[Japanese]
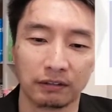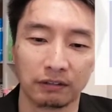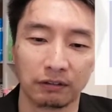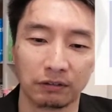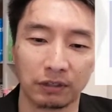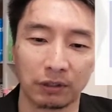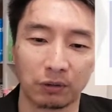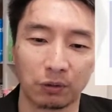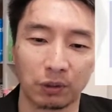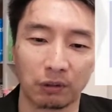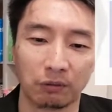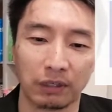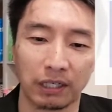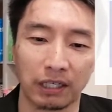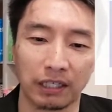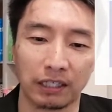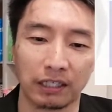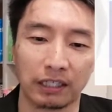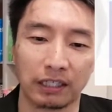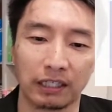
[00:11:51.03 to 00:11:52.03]
なので、これ
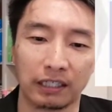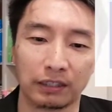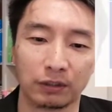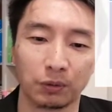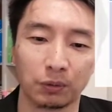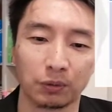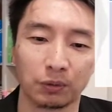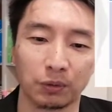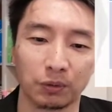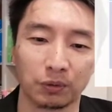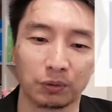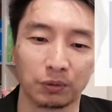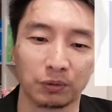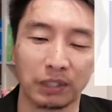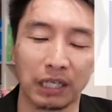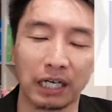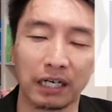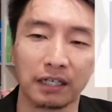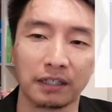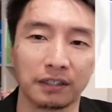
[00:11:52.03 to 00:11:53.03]
は、どんどんそ
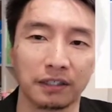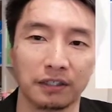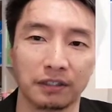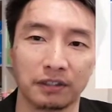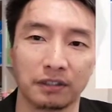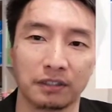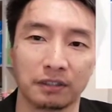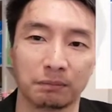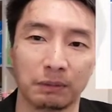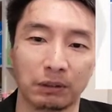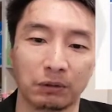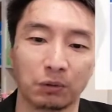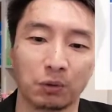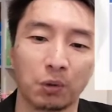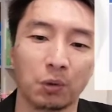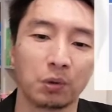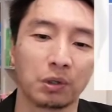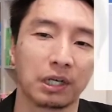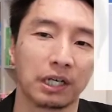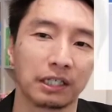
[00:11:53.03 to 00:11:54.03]
の流れていってしまう。
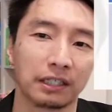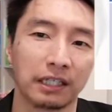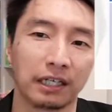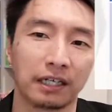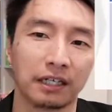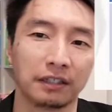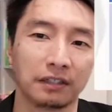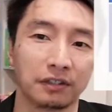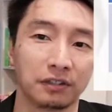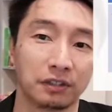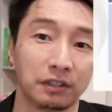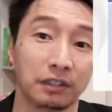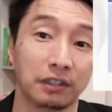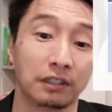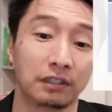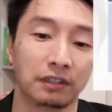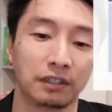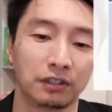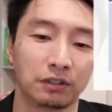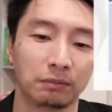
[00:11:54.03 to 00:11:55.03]
効果が流れて
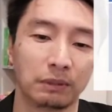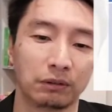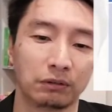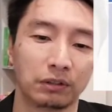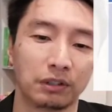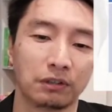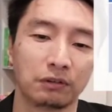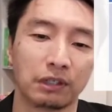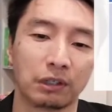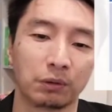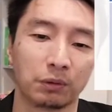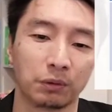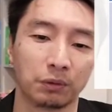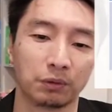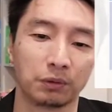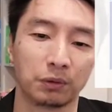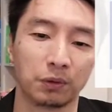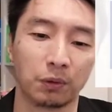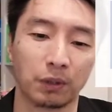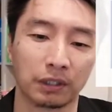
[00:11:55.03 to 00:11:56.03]
いってしまうっていうのが、こ
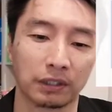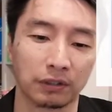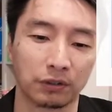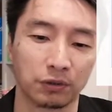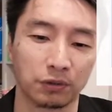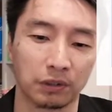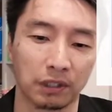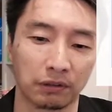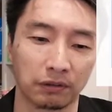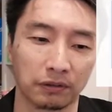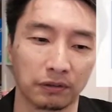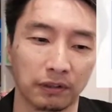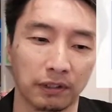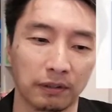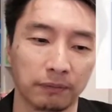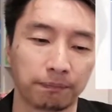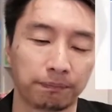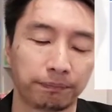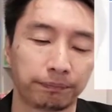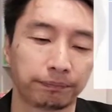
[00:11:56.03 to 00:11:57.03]
のフロー型集客です
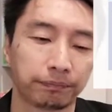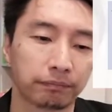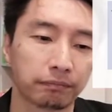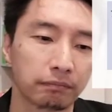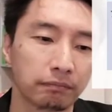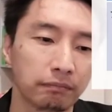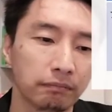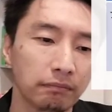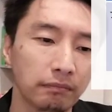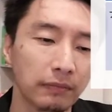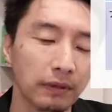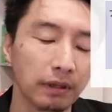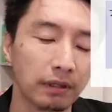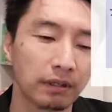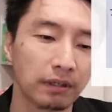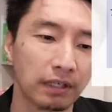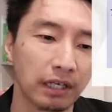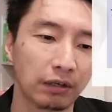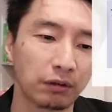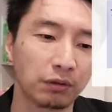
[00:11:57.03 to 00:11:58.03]
ね。
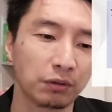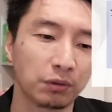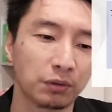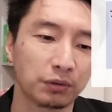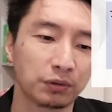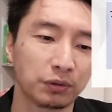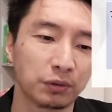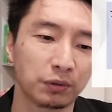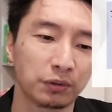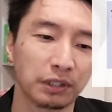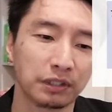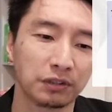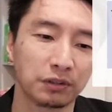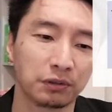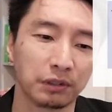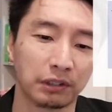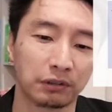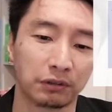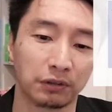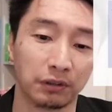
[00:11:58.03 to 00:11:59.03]
逆にこのストック型
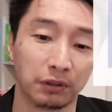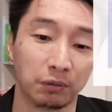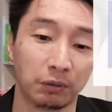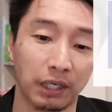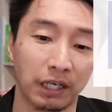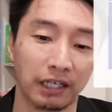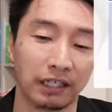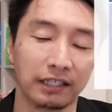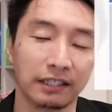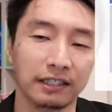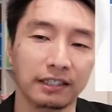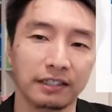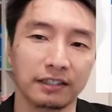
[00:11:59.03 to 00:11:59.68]
集学っていうのは、